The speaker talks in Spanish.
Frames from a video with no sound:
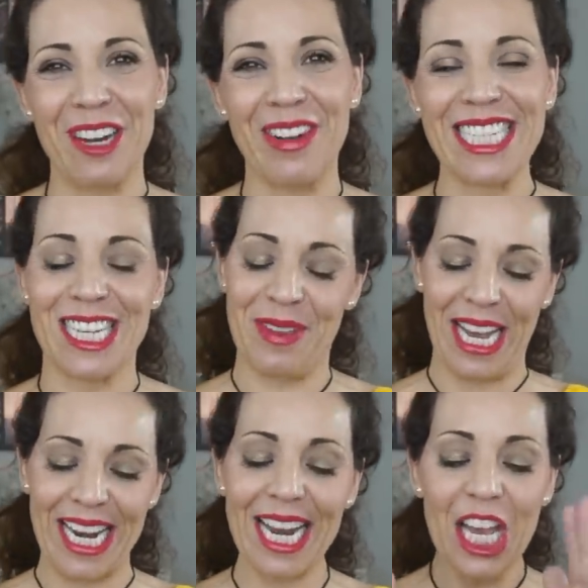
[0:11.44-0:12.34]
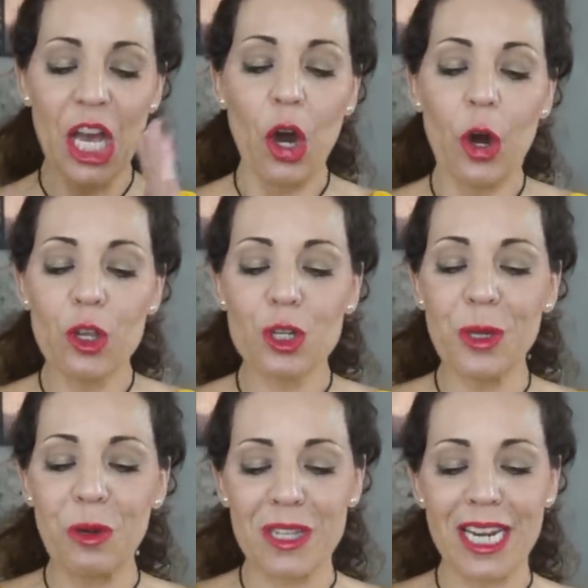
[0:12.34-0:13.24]
más a mi canal. Hoy os
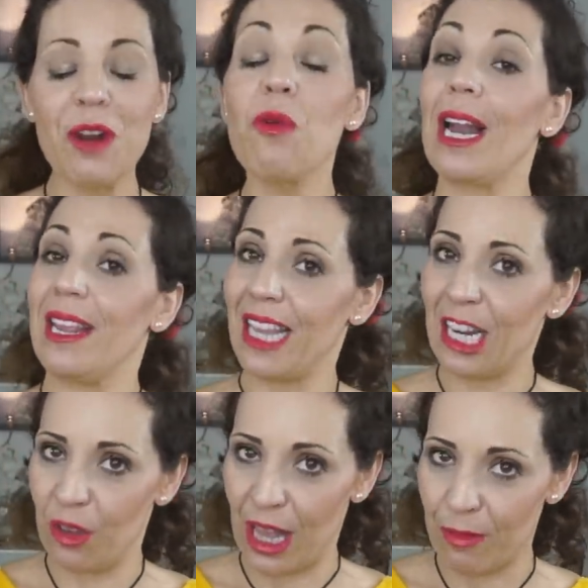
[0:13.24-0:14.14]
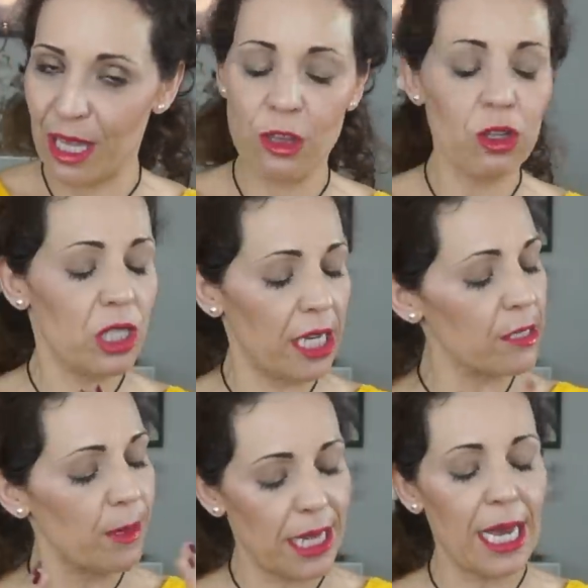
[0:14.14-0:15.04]
vengo a traer un calendario de Adviento, sí que
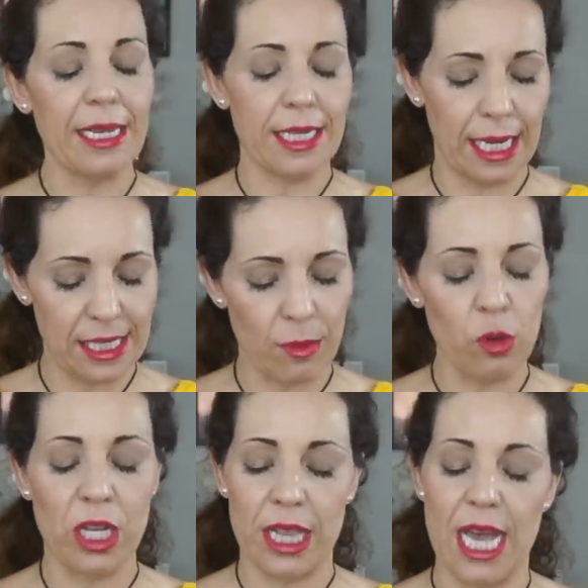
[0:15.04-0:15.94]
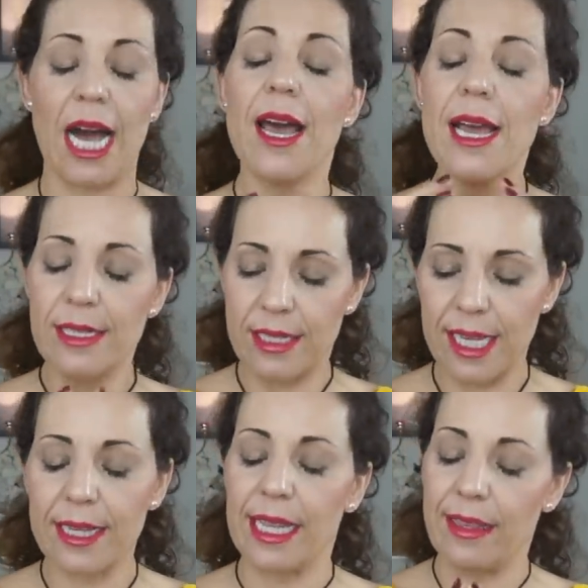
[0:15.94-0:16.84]
es verdad que sé que estamos a día
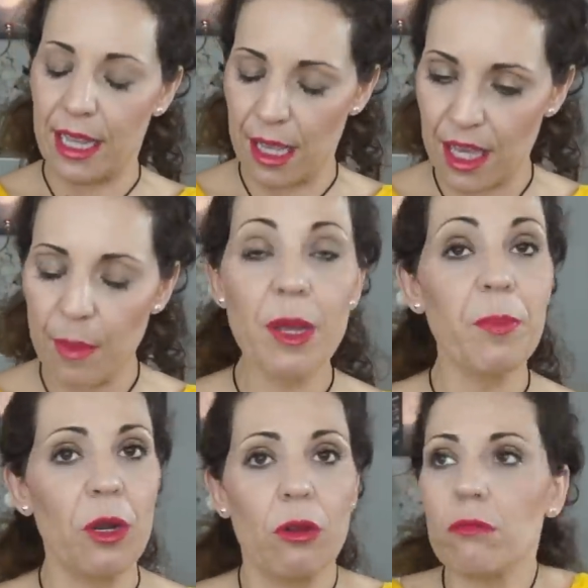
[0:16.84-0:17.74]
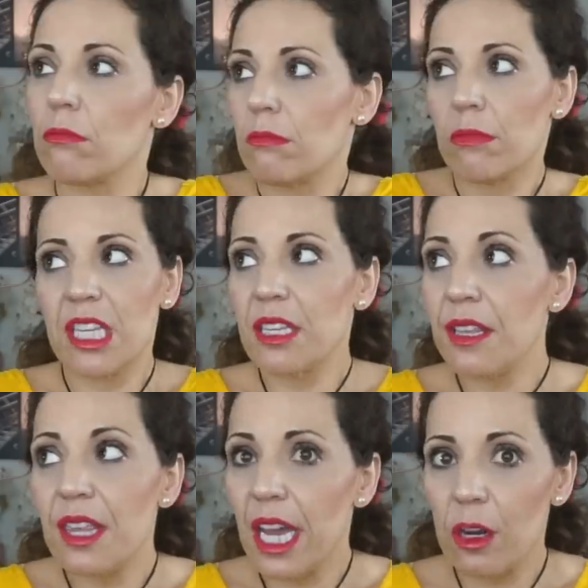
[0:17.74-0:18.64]
7 de diciembre, pero ¿quién
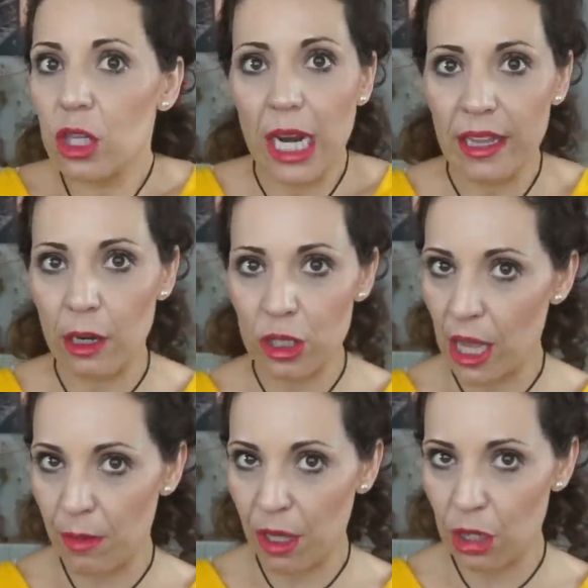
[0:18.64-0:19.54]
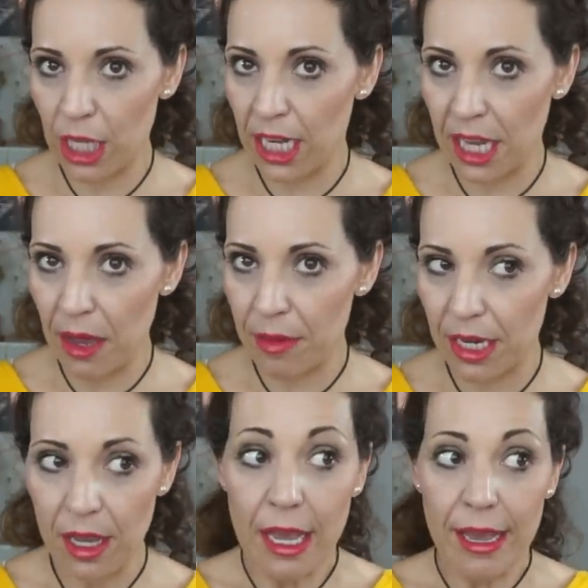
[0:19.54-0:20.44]
dice que los calendarios de Adviento se tienen que
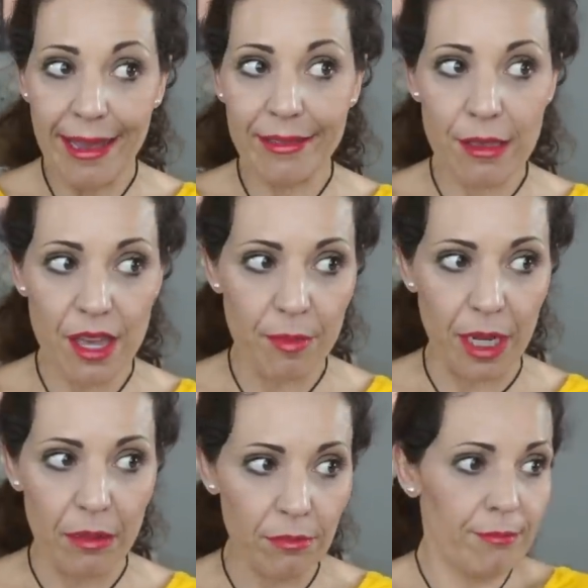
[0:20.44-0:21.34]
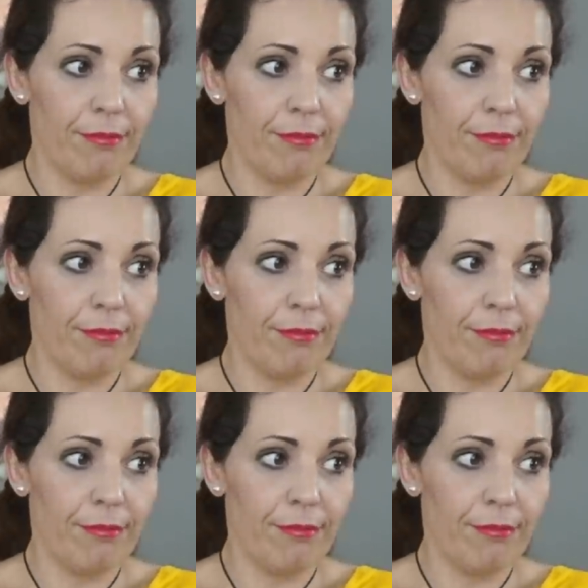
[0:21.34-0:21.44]
abrir en diciembre?